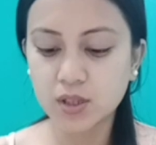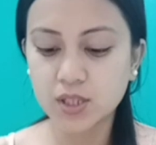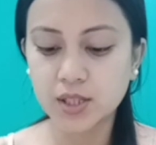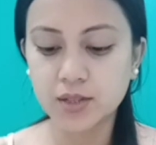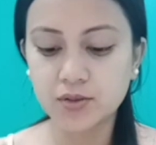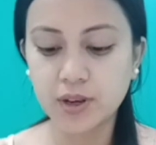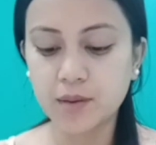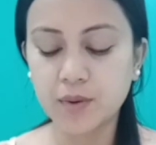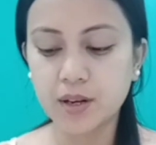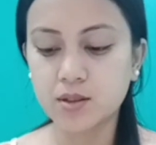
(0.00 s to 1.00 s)
ही ज़्यादा ड्राई है
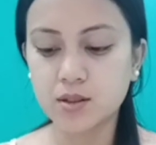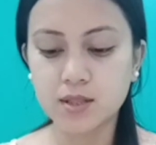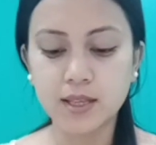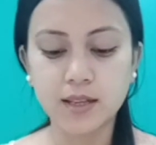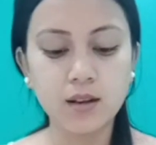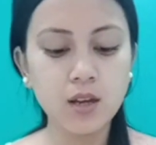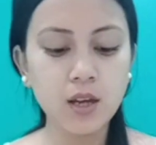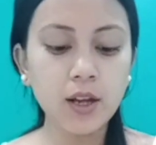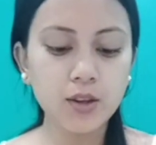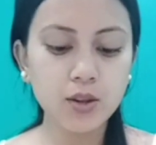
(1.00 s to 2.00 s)
मेरा स्किन
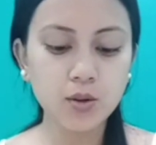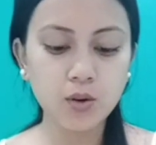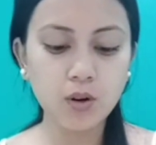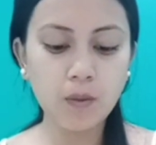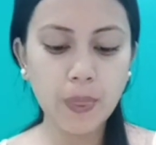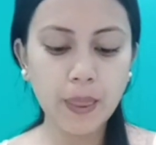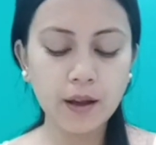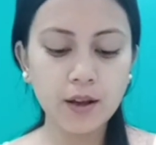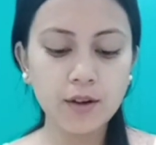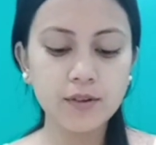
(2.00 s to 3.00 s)
तो
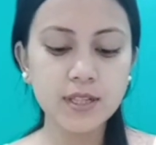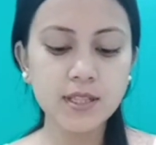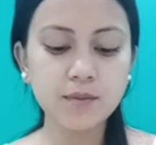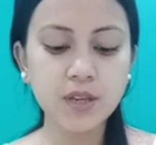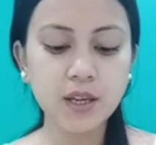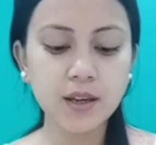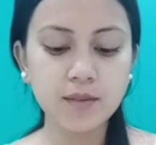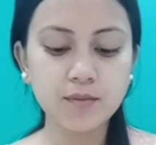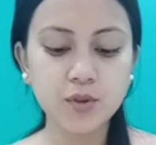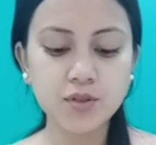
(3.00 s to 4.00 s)
फर्स्ट हम ये
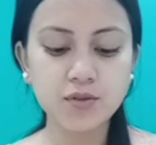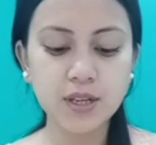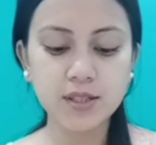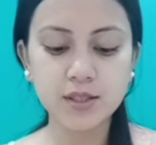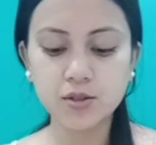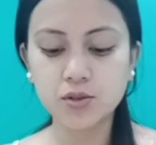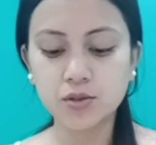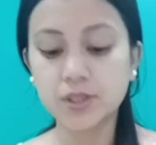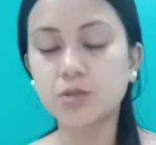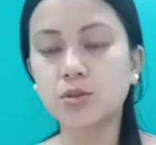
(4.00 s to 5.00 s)
मॉइस्चराइज़र जो
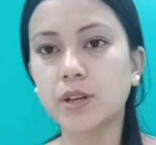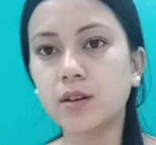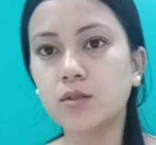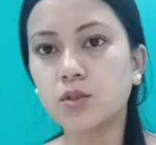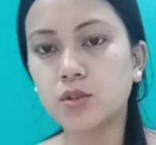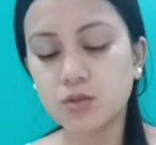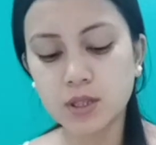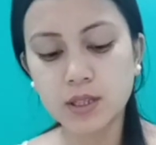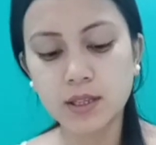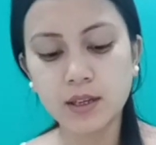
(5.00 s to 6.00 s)
टोनर होता है वो यूज़
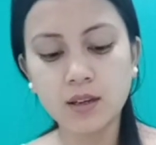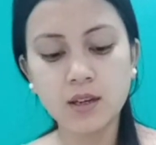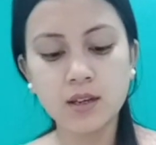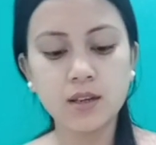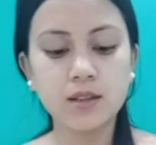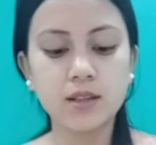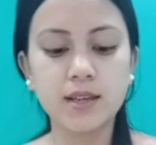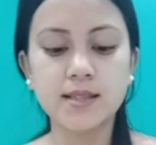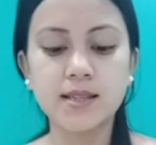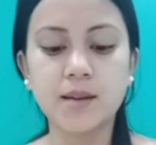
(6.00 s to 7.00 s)
करते हैं
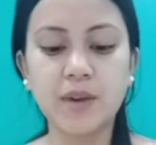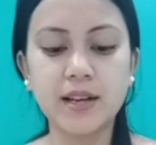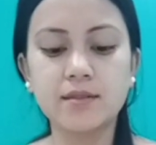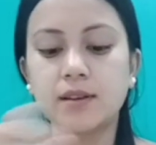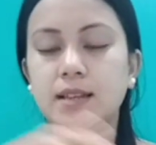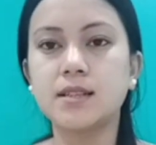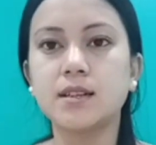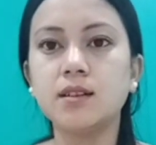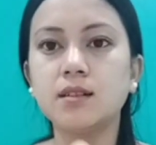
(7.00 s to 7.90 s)
ये सिरामाइट ट्राइस से